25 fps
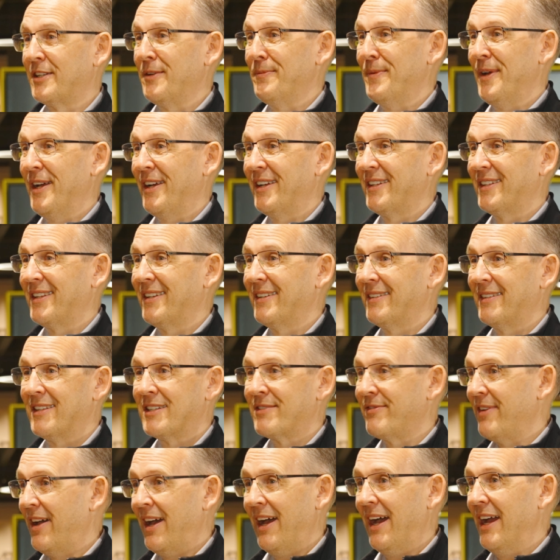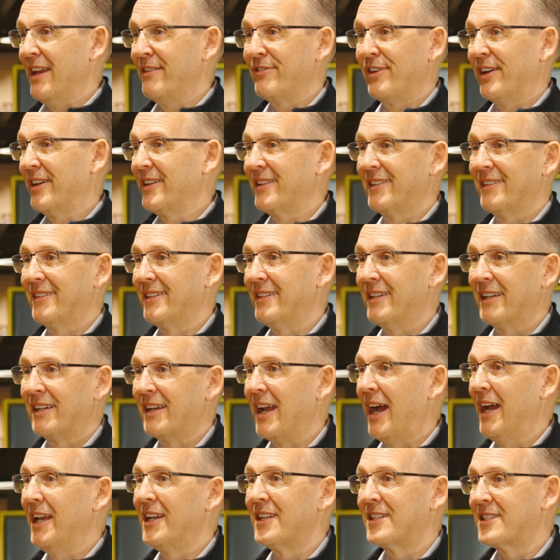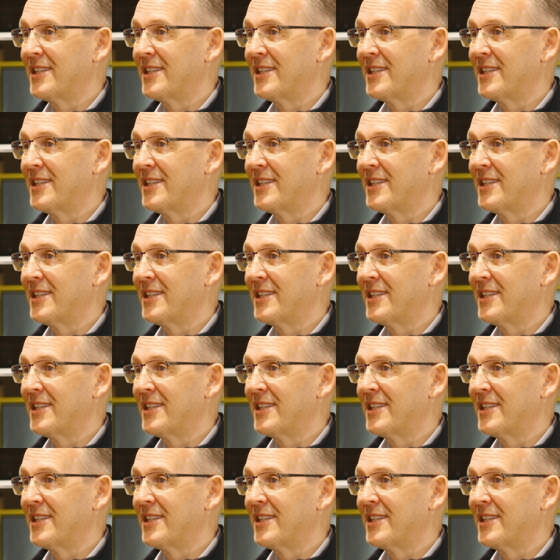gemacht. Das war einfach eine geile